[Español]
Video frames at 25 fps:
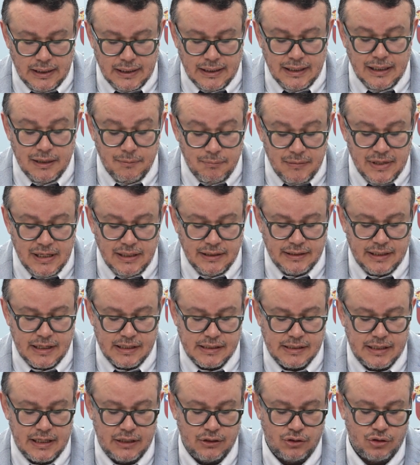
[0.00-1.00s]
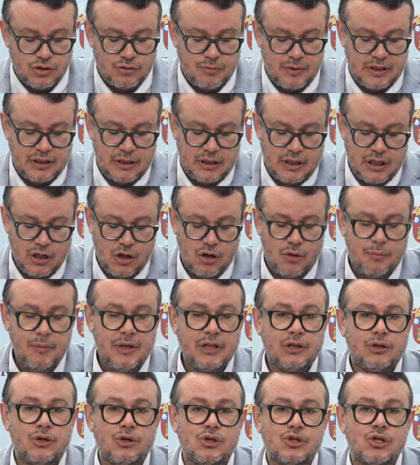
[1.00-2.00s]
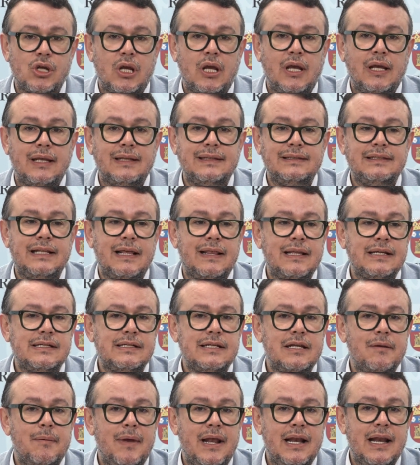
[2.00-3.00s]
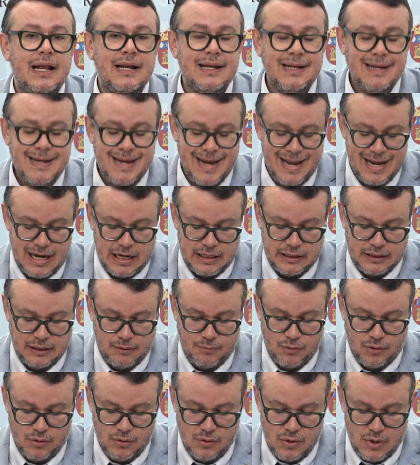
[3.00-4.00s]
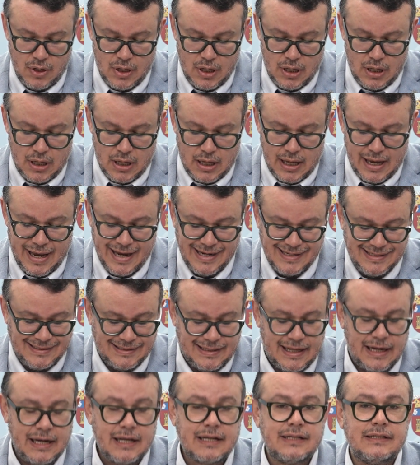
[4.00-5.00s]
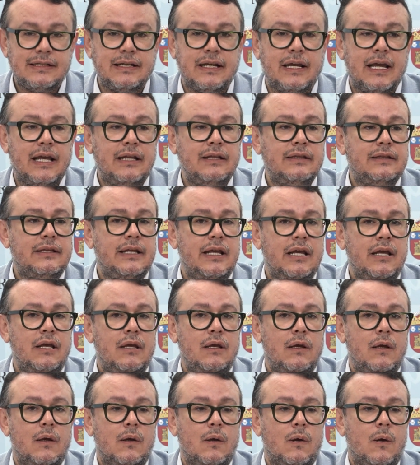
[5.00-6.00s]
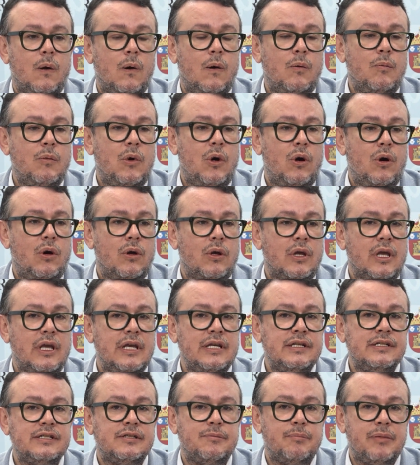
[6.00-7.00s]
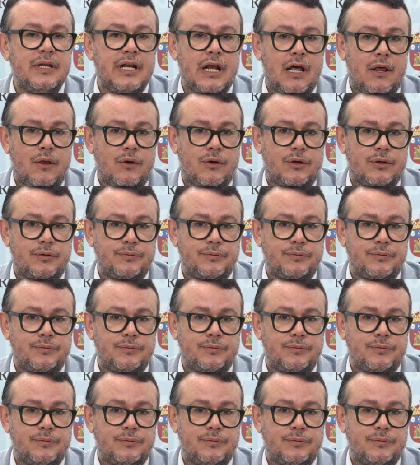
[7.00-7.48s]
y 1.325 metros de desnivel negativo, es tan exigente como inspirador.